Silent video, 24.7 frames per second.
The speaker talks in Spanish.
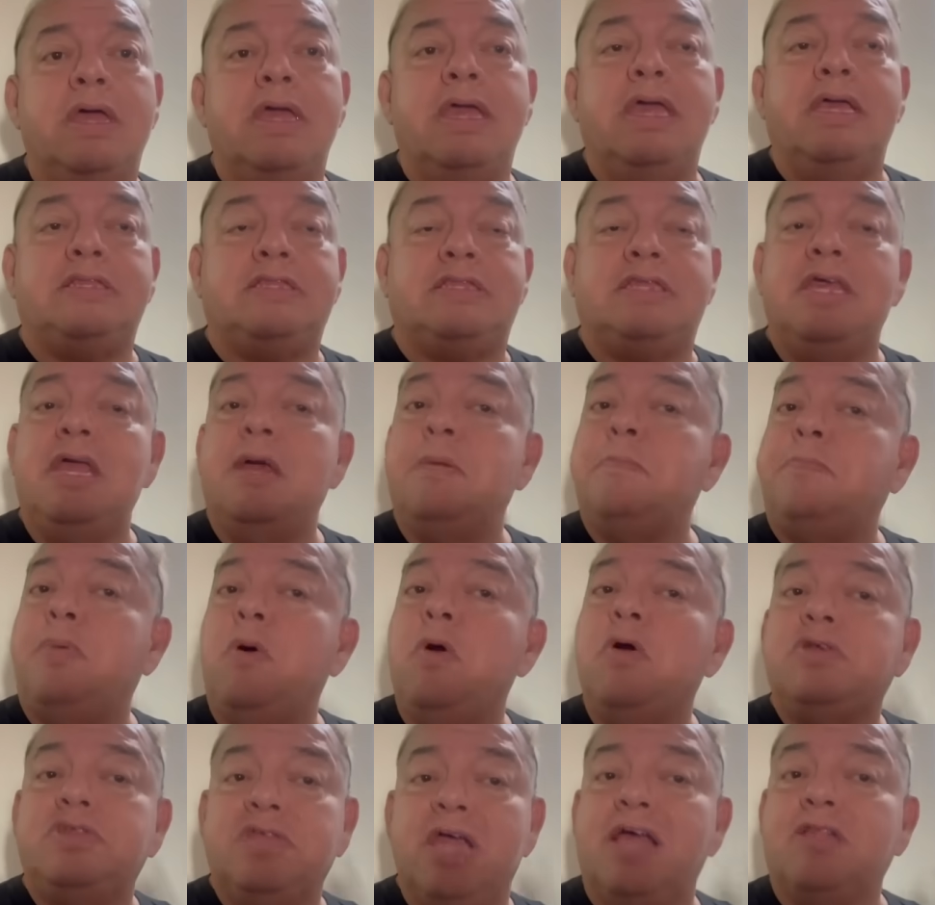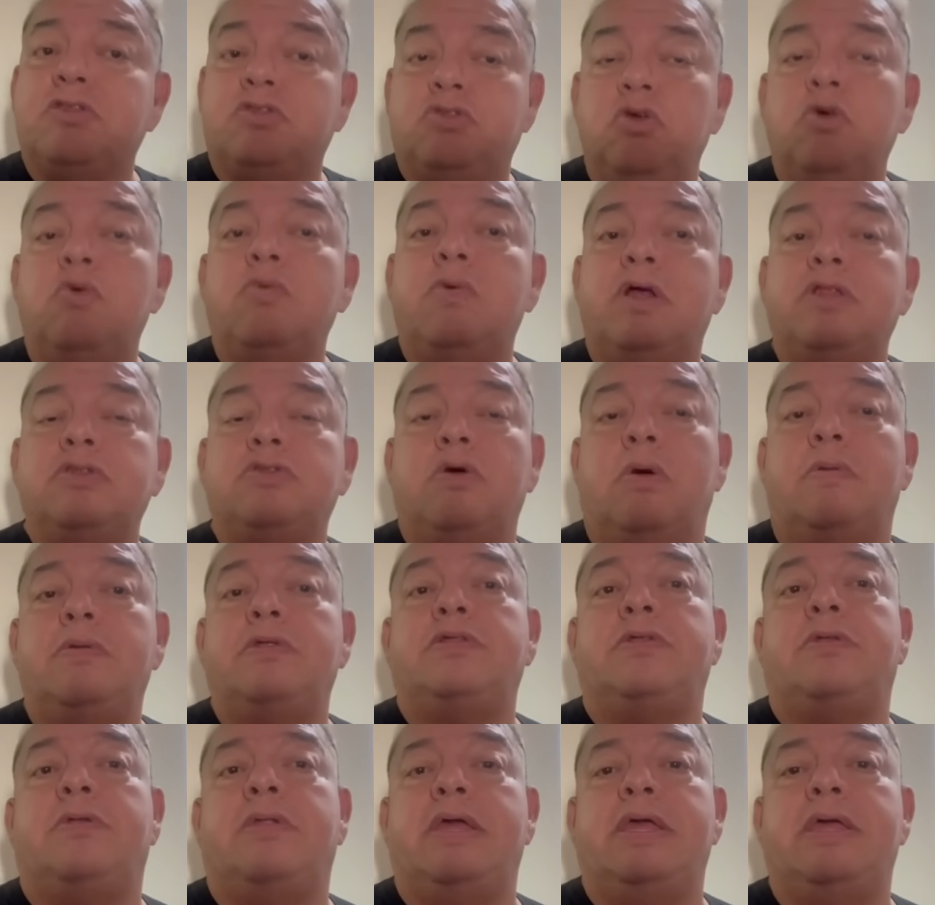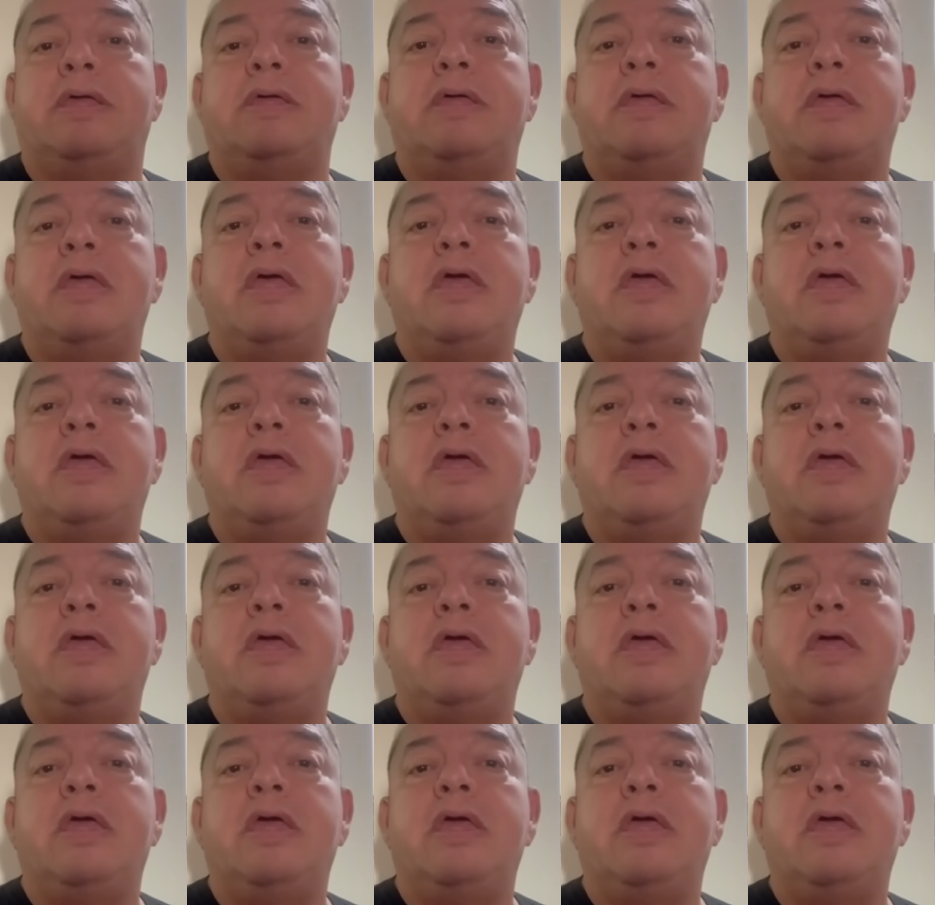Y CM Punk ya estuvo en WWE.